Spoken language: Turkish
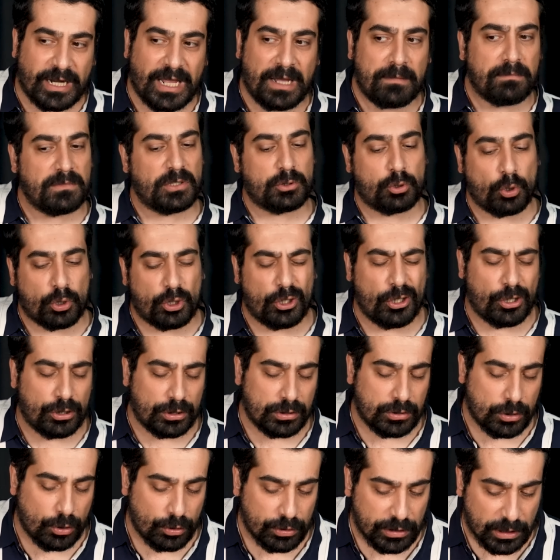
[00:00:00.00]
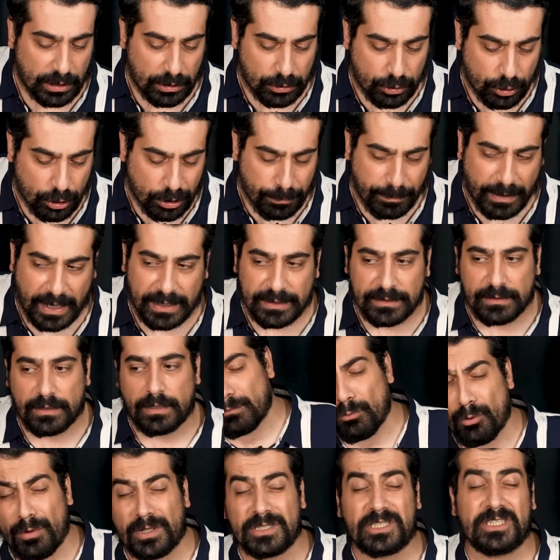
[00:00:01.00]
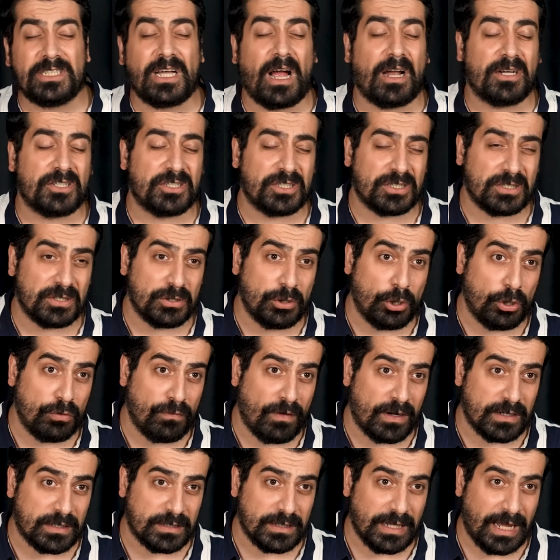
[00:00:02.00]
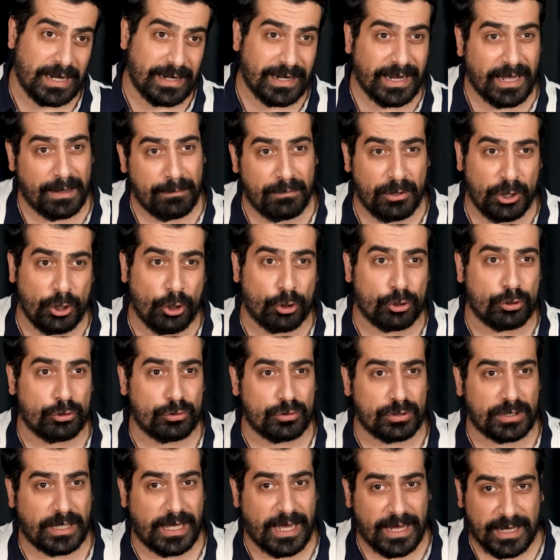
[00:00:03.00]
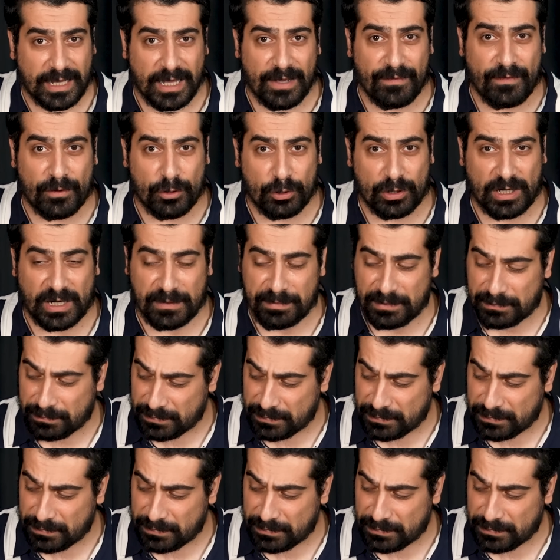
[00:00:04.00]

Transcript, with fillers: Reim de çok iyi oynadı sonlara doğru. Ben bu maçın karşılıklı gol var. Yani Reim Lyon'un KG var olarak